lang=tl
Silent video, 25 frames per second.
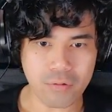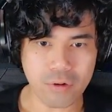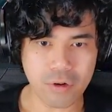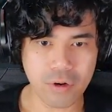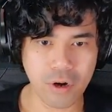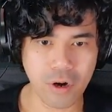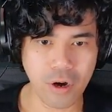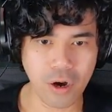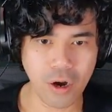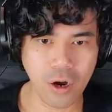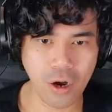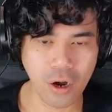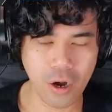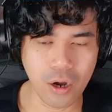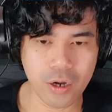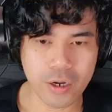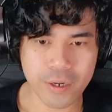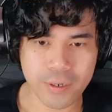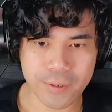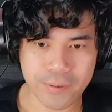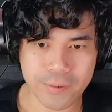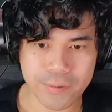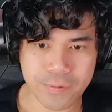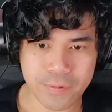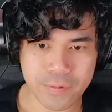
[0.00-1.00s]
Uh!
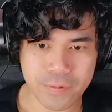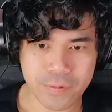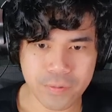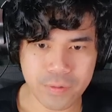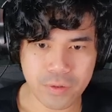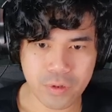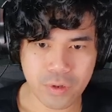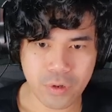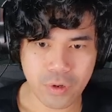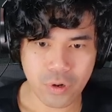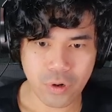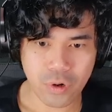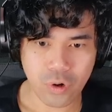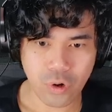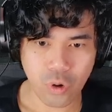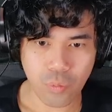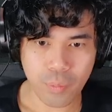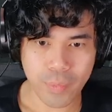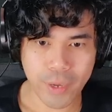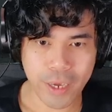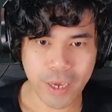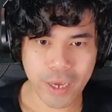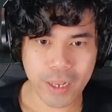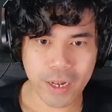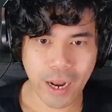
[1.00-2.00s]

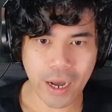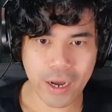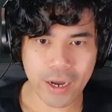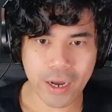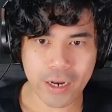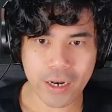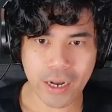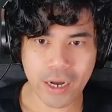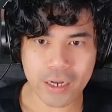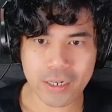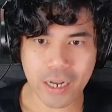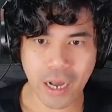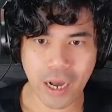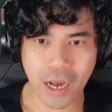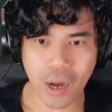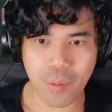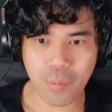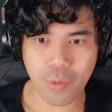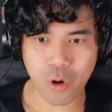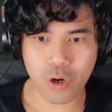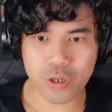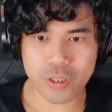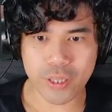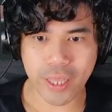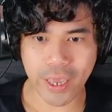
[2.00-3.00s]
Umilag, anak ng
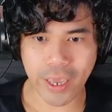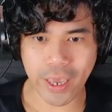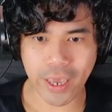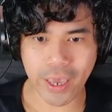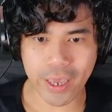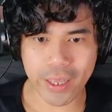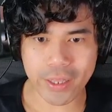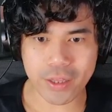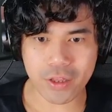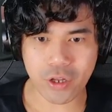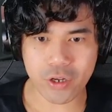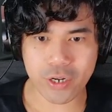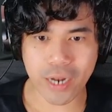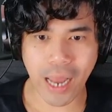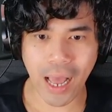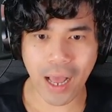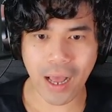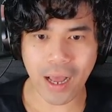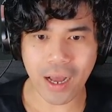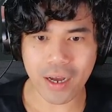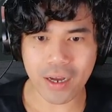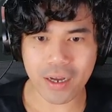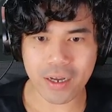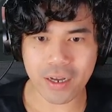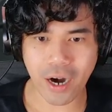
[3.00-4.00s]
kamote. Ito
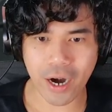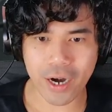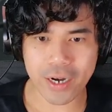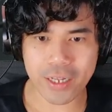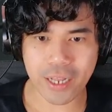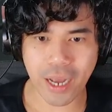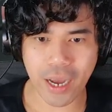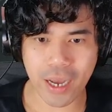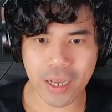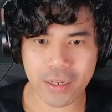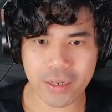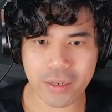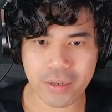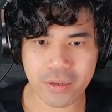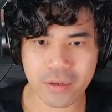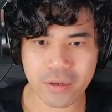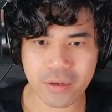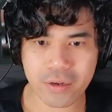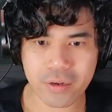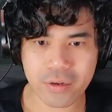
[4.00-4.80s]
na! Guard ID.